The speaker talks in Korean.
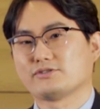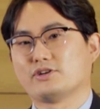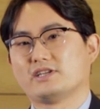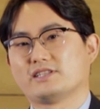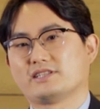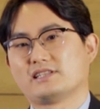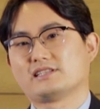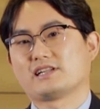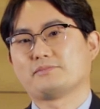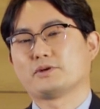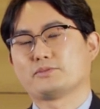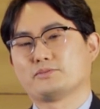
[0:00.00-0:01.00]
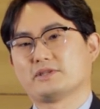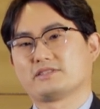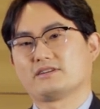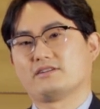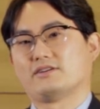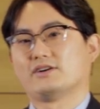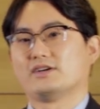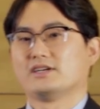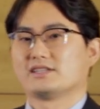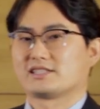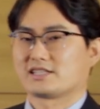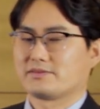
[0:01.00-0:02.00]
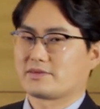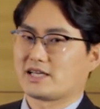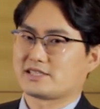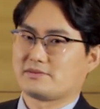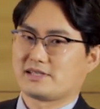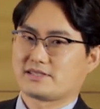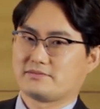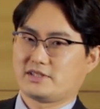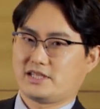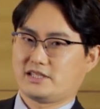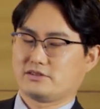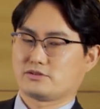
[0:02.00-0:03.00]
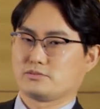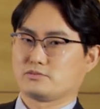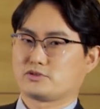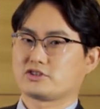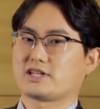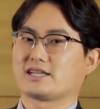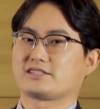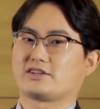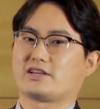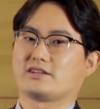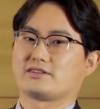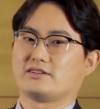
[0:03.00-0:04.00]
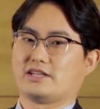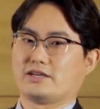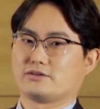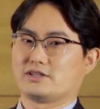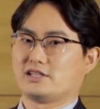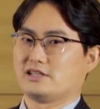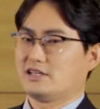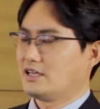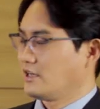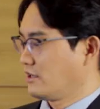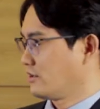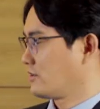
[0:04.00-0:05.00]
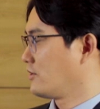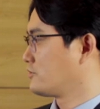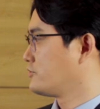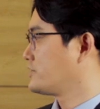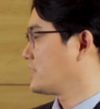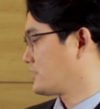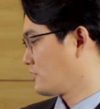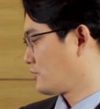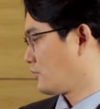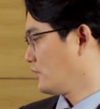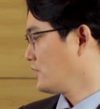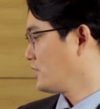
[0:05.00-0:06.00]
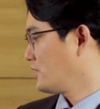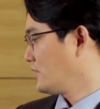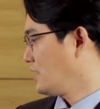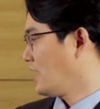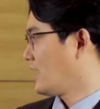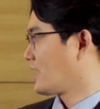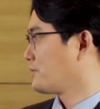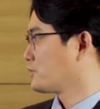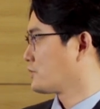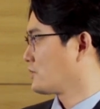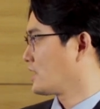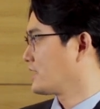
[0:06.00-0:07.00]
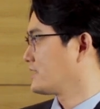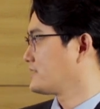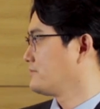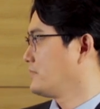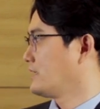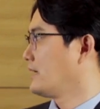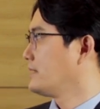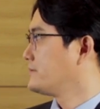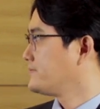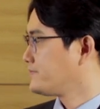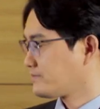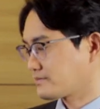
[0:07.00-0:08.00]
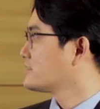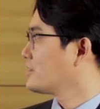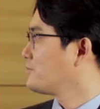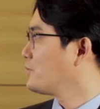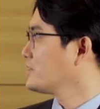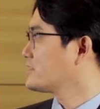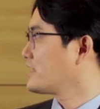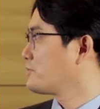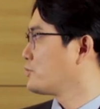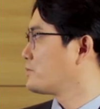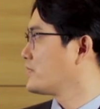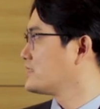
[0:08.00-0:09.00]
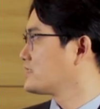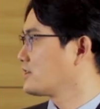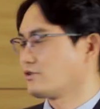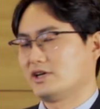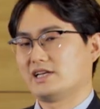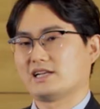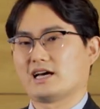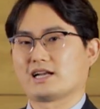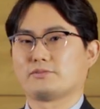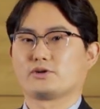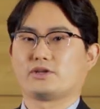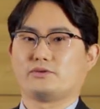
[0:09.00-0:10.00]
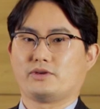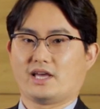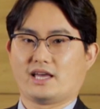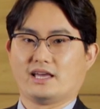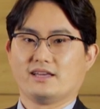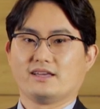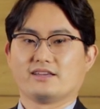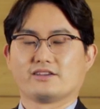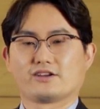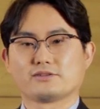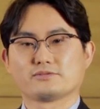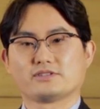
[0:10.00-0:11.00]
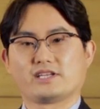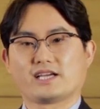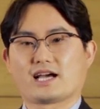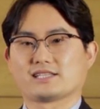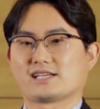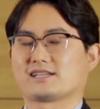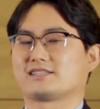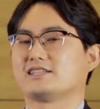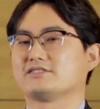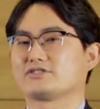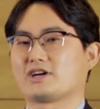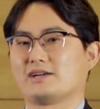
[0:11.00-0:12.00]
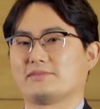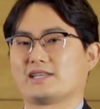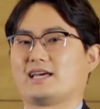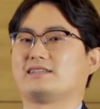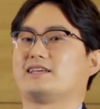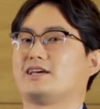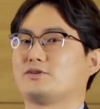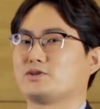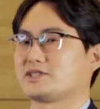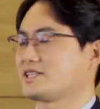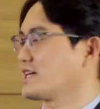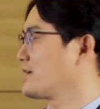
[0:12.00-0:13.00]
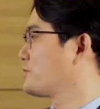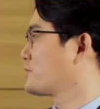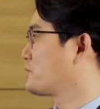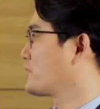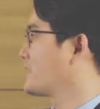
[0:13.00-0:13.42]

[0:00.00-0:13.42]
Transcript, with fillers: 원리들을 살펴보면서 지금까지 말씀드린 좀 추상적이었던 내용을 어, 더 구체적으로 알아보도록 하겠습니다. 첫 번째 보편적 원리를 알아보기 위해 여러분들이 가장 친숙할 만한 예로 시작해 보도록